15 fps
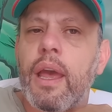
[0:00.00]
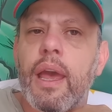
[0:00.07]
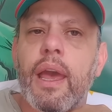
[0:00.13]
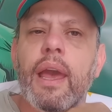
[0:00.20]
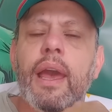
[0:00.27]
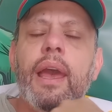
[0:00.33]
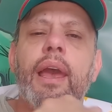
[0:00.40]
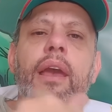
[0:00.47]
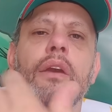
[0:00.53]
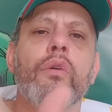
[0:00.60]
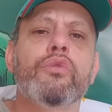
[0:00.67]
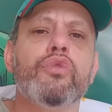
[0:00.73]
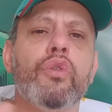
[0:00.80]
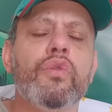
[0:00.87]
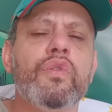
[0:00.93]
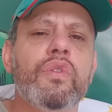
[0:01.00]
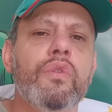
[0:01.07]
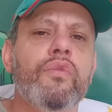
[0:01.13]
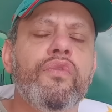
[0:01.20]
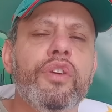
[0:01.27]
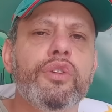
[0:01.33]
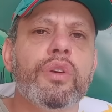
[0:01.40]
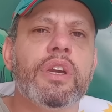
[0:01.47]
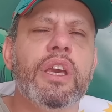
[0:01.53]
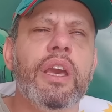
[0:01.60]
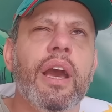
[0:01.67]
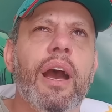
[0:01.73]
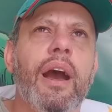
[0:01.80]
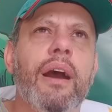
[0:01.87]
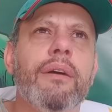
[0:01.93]
É, eu trouxe um vídeo
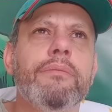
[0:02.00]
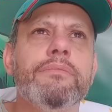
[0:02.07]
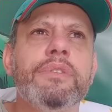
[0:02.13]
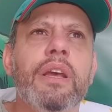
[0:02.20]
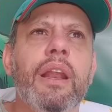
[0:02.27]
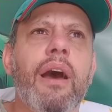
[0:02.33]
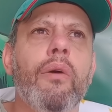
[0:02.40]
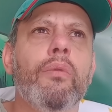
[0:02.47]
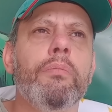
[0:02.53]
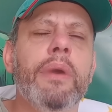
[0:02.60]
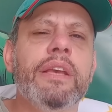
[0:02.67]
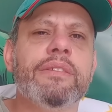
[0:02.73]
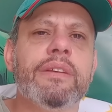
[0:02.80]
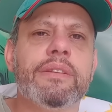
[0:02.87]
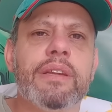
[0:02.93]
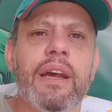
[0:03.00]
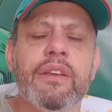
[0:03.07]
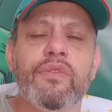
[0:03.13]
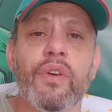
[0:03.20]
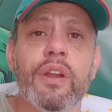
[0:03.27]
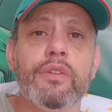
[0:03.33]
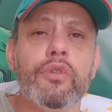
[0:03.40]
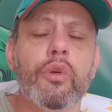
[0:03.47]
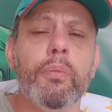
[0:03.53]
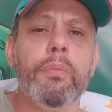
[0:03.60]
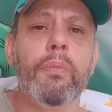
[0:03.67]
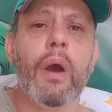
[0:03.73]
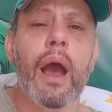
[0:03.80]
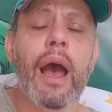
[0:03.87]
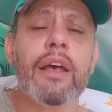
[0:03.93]
aqui há sei lá, um mês atrás, falando que
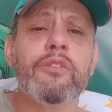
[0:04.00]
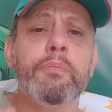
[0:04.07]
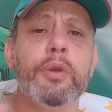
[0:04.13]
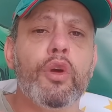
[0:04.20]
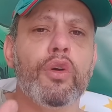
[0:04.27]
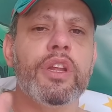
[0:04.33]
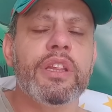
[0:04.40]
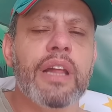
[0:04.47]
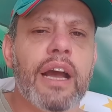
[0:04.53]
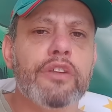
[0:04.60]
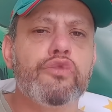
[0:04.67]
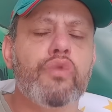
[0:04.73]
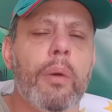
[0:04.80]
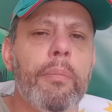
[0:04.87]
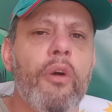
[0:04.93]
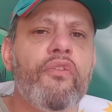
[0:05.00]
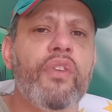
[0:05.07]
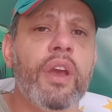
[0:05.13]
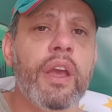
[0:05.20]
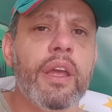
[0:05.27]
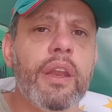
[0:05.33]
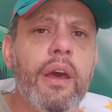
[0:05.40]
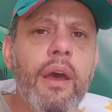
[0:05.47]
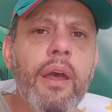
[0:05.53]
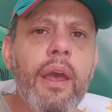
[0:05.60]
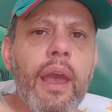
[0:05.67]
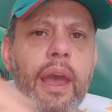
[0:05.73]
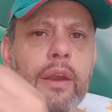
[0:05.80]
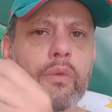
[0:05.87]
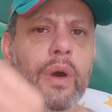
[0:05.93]
as prioridades do Abel Ferreira
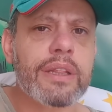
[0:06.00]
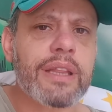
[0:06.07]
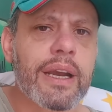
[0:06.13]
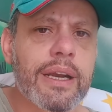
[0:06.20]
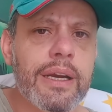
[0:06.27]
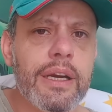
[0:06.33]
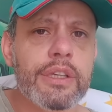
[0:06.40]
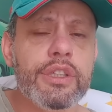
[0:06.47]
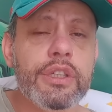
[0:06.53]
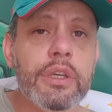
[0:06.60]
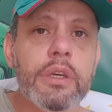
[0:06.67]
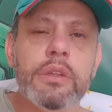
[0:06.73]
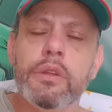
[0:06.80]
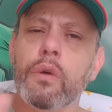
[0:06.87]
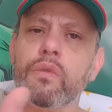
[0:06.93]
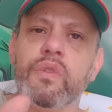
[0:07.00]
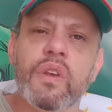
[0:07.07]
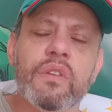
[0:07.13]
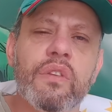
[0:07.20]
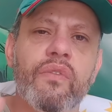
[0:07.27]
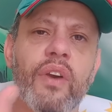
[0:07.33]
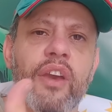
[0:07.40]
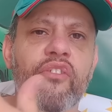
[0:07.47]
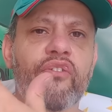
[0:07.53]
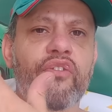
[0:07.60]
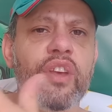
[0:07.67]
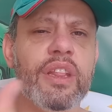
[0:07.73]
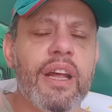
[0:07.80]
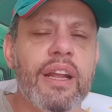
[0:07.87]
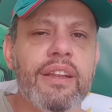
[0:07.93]
eram um atacante. Não sei se vai
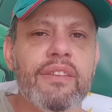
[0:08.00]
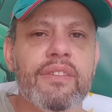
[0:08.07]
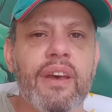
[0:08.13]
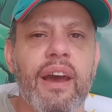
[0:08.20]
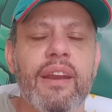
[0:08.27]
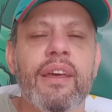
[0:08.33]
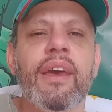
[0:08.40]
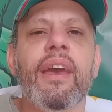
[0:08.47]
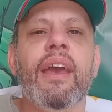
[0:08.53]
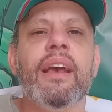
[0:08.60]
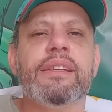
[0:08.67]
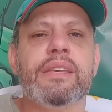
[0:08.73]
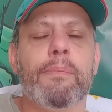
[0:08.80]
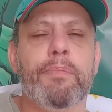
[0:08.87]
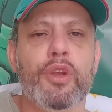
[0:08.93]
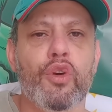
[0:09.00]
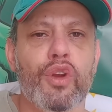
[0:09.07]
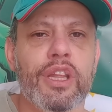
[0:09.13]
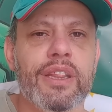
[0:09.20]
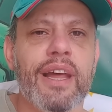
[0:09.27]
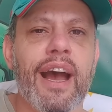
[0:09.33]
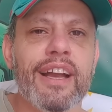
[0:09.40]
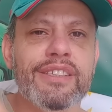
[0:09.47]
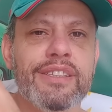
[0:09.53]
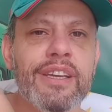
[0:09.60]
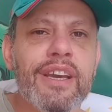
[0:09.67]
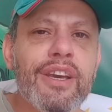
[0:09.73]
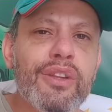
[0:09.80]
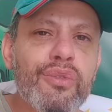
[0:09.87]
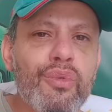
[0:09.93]
finalizar essa prioridade
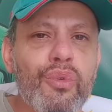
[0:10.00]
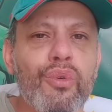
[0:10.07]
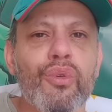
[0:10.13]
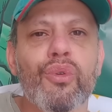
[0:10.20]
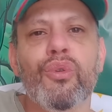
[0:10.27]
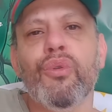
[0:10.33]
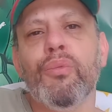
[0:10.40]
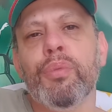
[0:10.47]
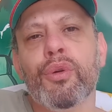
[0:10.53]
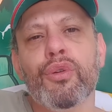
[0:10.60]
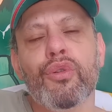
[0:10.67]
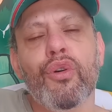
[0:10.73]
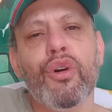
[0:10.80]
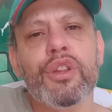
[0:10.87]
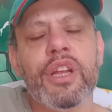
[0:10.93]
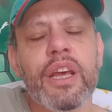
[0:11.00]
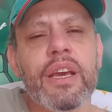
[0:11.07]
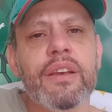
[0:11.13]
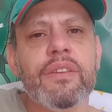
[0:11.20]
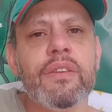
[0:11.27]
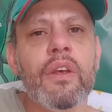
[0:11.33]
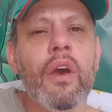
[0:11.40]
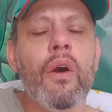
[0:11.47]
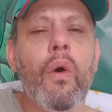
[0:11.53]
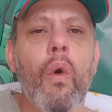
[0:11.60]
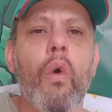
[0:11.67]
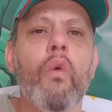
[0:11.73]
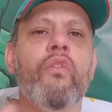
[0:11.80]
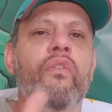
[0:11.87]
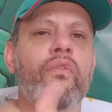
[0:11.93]
no Bruno Rodrigues
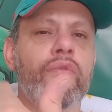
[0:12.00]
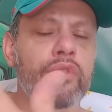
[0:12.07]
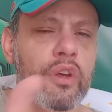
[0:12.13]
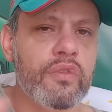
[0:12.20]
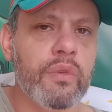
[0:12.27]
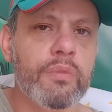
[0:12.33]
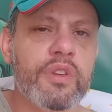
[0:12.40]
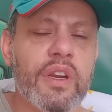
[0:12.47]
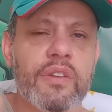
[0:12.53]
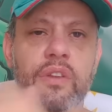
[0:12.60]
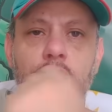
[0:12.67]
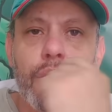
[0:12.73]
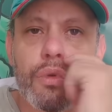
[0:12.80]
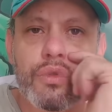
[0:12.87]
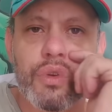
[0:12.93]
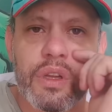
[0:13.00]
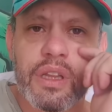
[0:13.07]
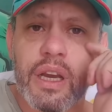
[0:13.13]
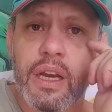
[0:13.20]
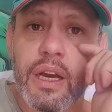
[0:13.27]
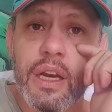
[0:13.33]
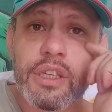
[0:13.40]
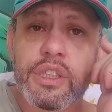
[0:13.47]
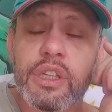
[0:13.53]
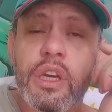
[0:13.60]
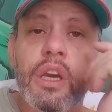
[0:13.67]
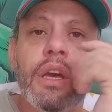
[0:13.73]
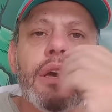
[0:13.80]
ou nós vamos trazer outro atacante.